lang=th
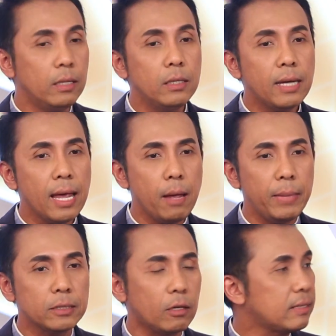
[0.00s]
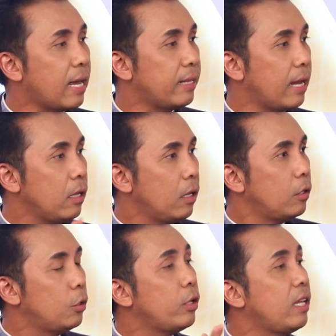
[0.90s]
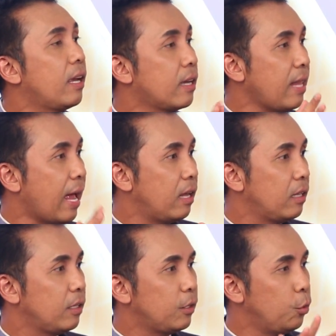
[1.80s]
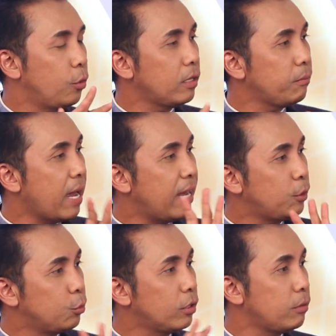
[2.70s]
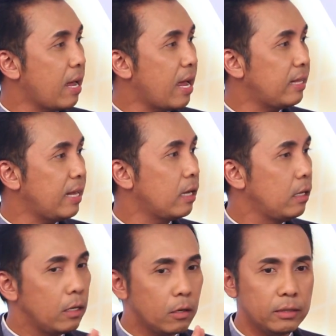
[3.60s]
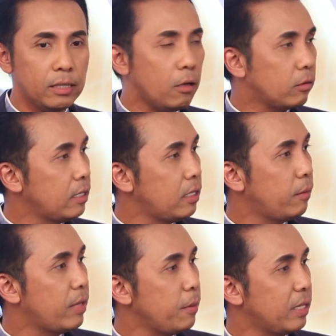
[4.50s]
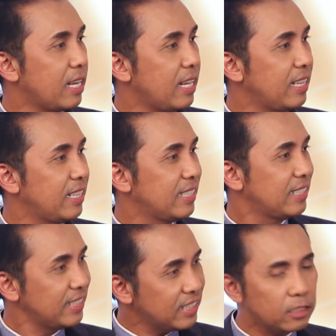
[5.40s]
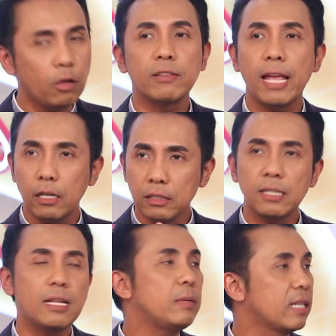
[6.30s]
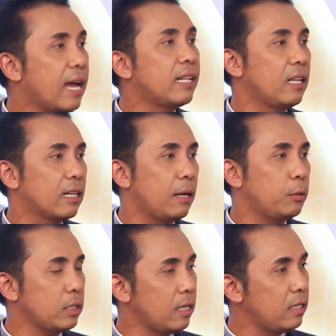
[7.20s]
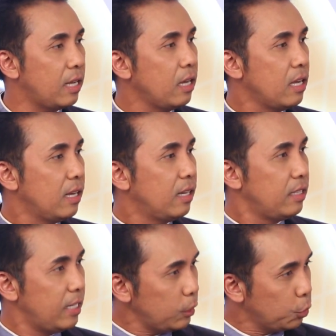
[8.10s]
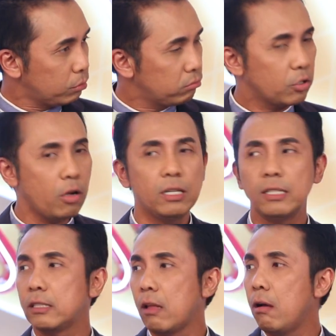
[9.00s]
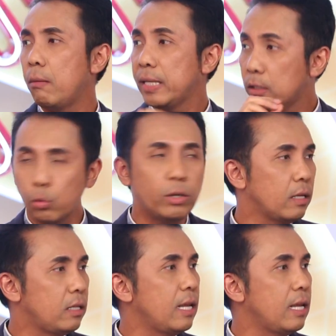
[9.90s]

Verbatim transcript: หรือแค่ไม่สอดใส่นะโนเนียกันอะถูกันไปถูกันมาเนี่ยก็ติดหนองในเทียมได้เหมือนกันหนองในก็ติดได้เหมือนกันนะครับเพราะฉะนั้นเนี่ยดีที่สุดก็คือจะต้องไปตรวจแต่